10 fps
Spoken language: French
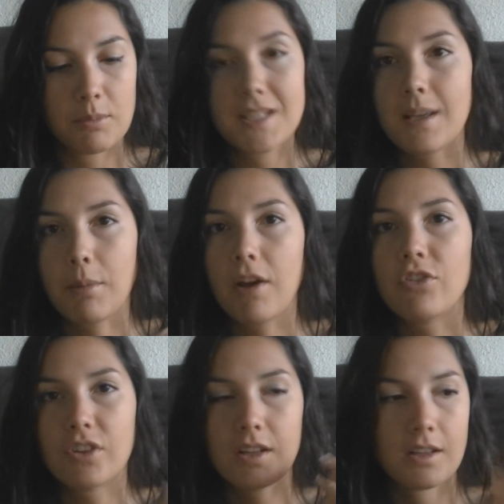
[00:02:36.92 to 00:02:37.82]
mais, ça
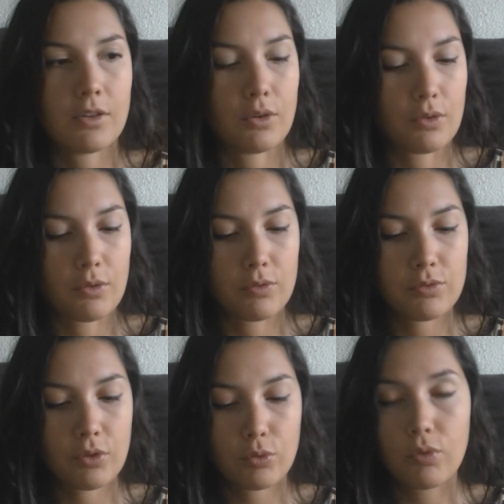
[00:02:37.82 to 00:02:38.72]
marche. Et euh,
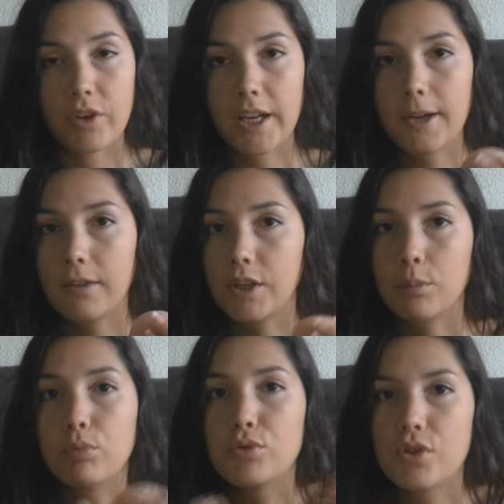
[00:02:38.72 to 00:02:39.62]
vous en trouverez
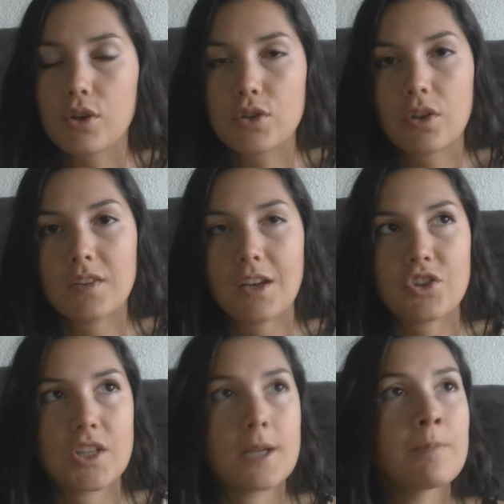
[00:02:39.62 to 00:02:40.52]
avec plusieurs sortes
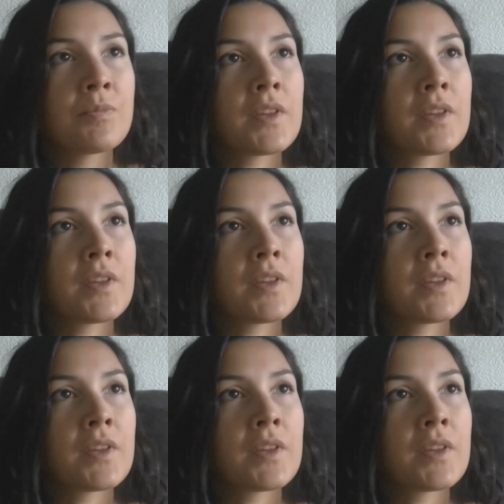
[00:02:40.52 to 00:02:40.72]
d'argile,